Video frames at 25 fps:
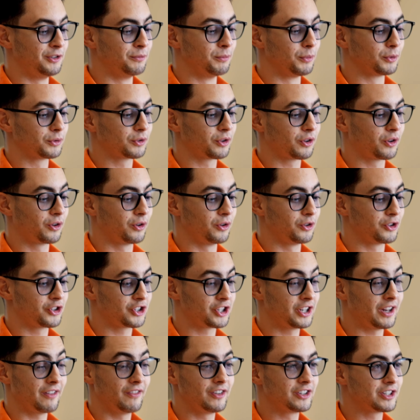une montre que
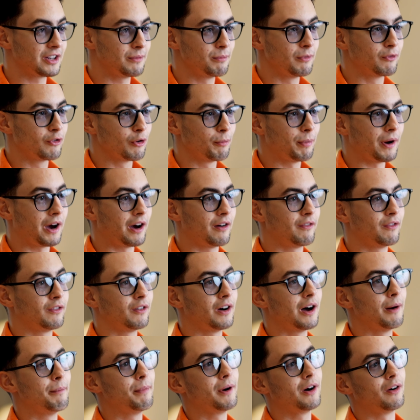je n'avais jamais vue auparavant,
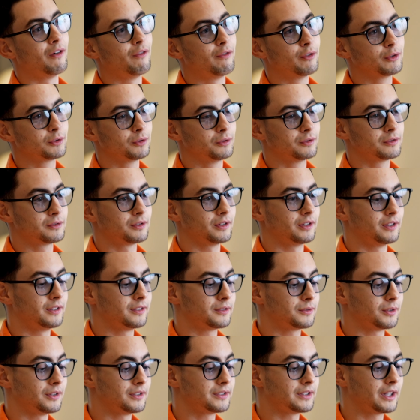à part en photo sur,
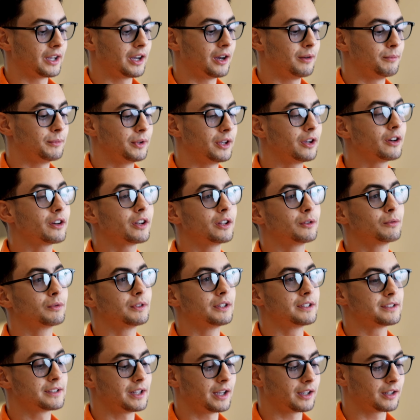sur Instagram. D'ailleurs, il y a toutes
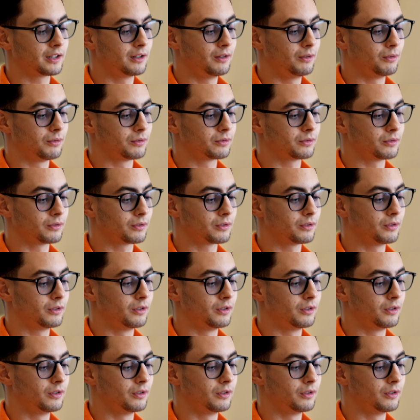les stars qui l'ont, donc